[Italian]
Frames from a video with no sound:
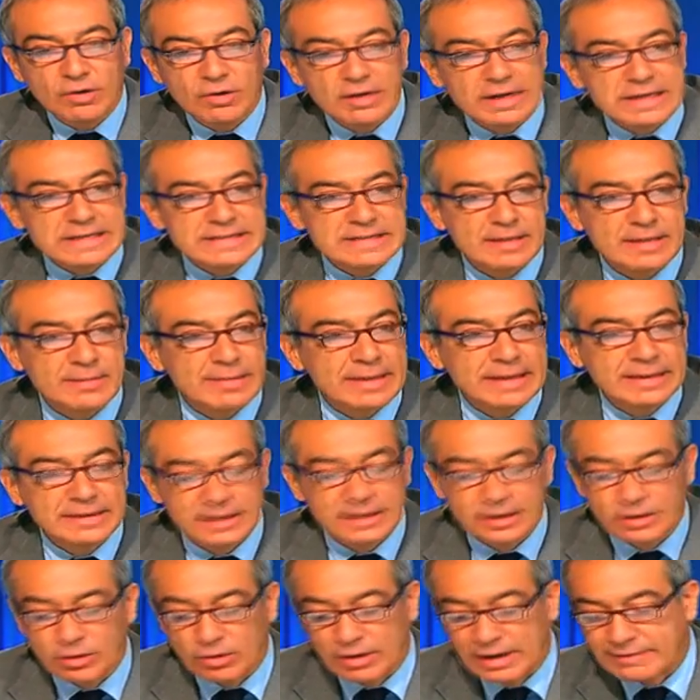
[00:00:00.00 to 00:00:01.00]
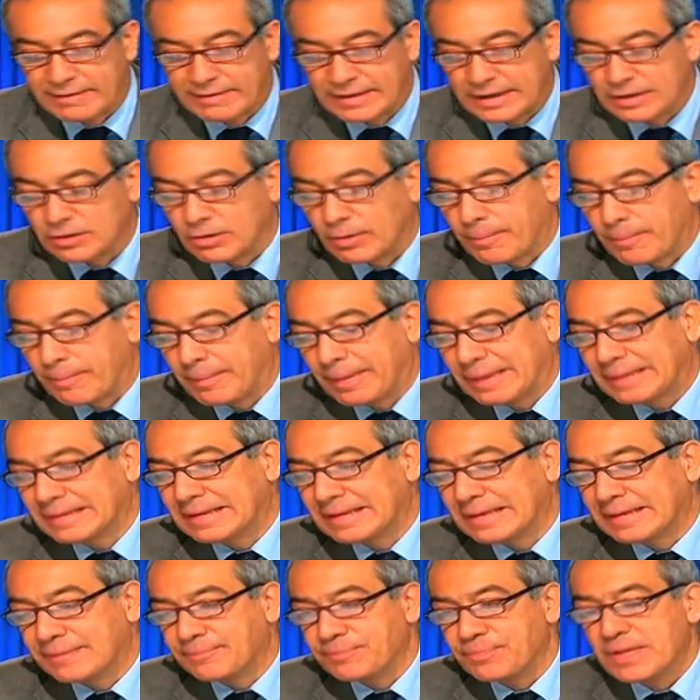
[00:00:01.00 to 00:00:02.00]
onestamente non la vedo, a
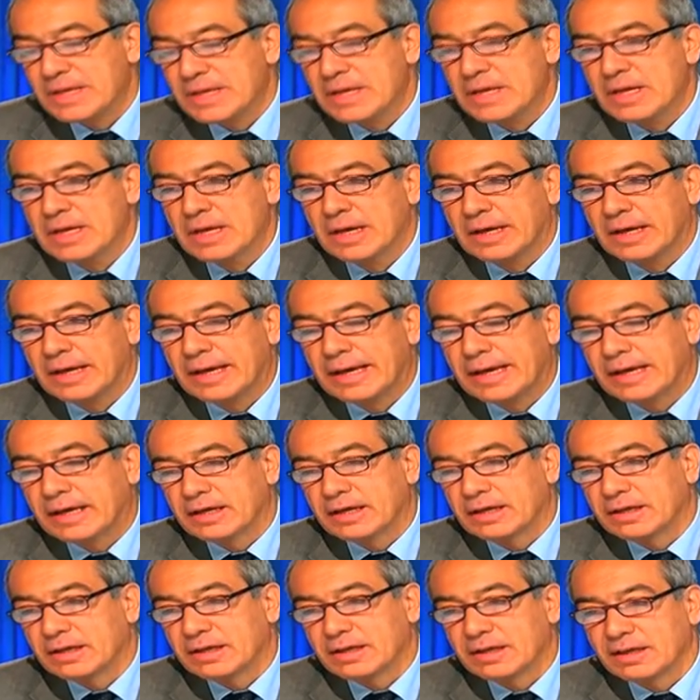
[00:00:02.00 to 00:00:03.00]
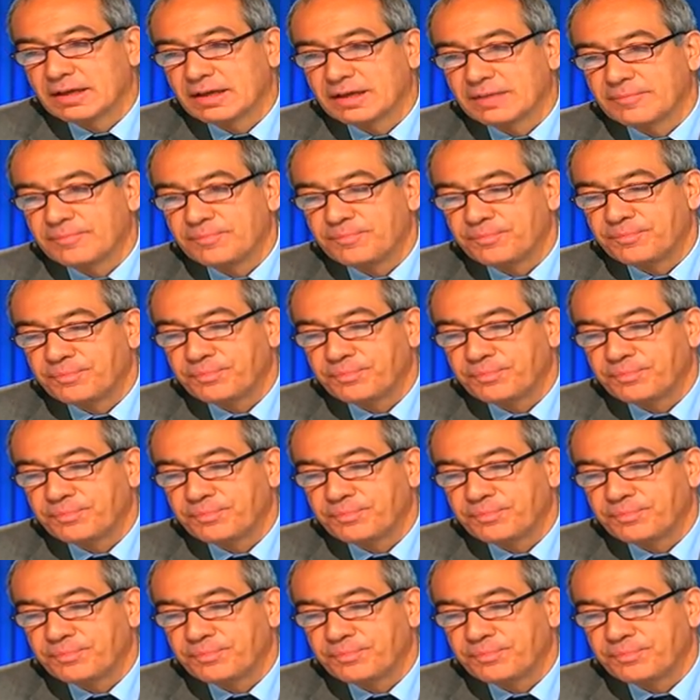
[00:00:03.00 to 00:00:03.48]
parte che eh,